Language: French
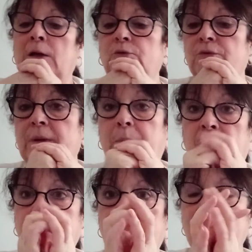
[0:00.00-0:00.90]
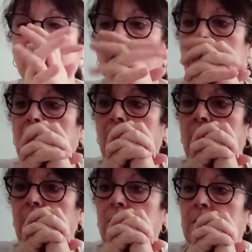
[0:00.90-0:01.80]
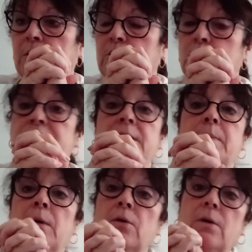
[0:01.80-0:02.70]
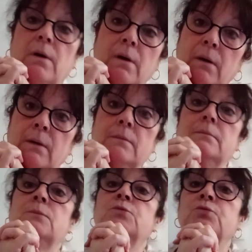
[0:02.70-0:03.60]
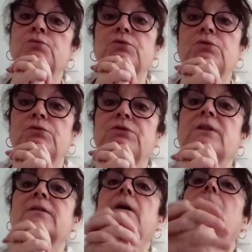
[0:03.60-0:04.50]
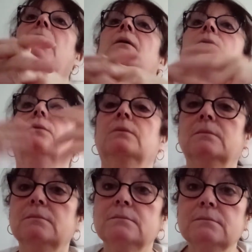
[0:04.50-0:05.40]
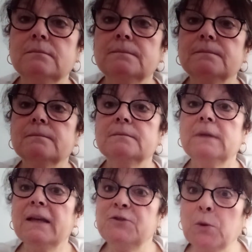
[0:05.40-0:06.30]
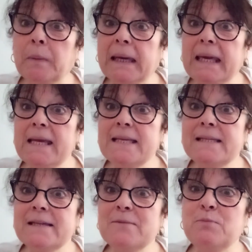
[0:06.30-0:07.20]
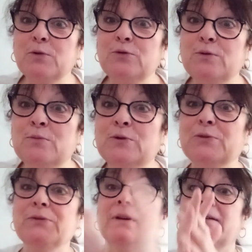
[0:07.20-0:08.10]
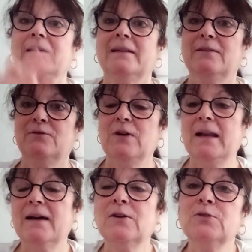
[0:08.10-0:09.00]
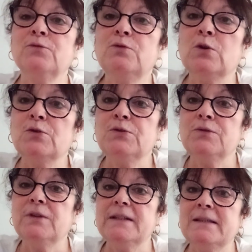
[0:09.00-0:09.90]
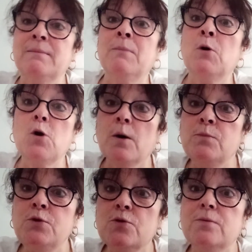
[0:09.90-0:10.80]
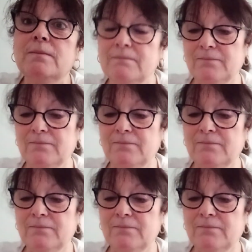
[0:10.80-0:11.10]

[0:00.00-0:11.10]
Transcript: Tout dépendra. Euh, je ne sais pas encore, donc ça sera la surprise pour tout le monde. Voilà, quand vous le recevrez, c'est même encore mieux.